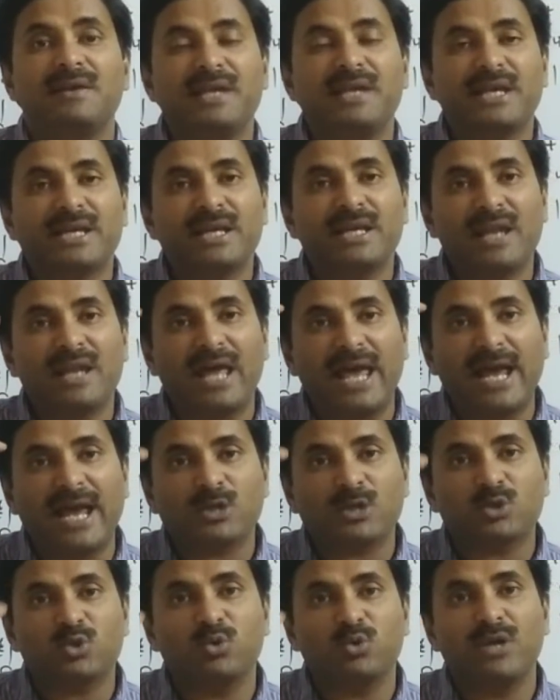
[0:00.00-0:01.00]
लेकिन
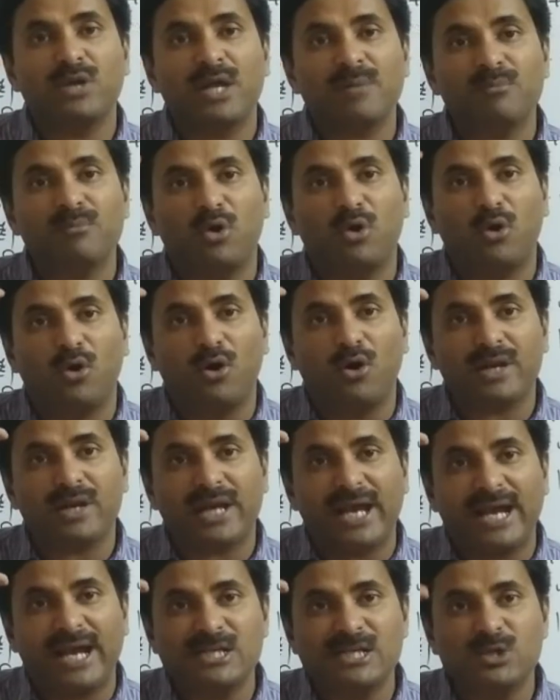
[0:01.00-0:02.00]
एक्टोडर्म और
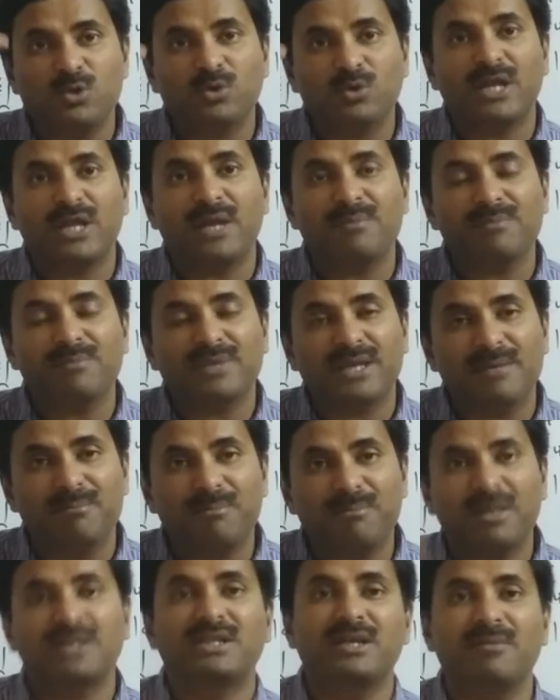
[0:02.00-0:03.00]
एंडोडर्म के
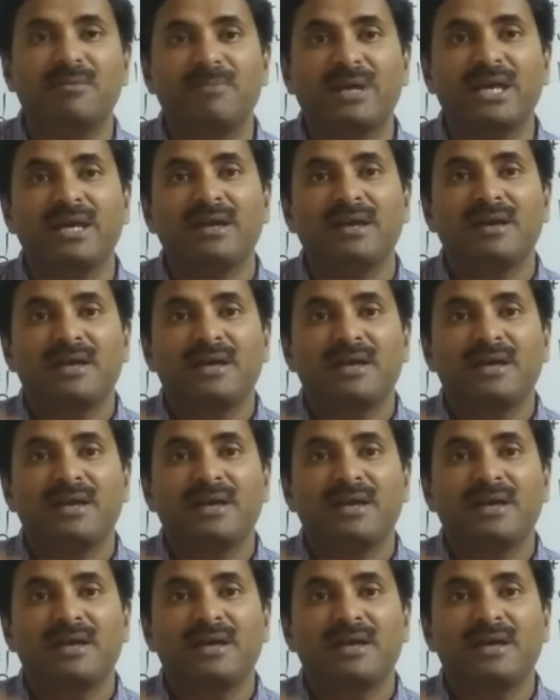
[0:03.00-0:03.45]
मध्य में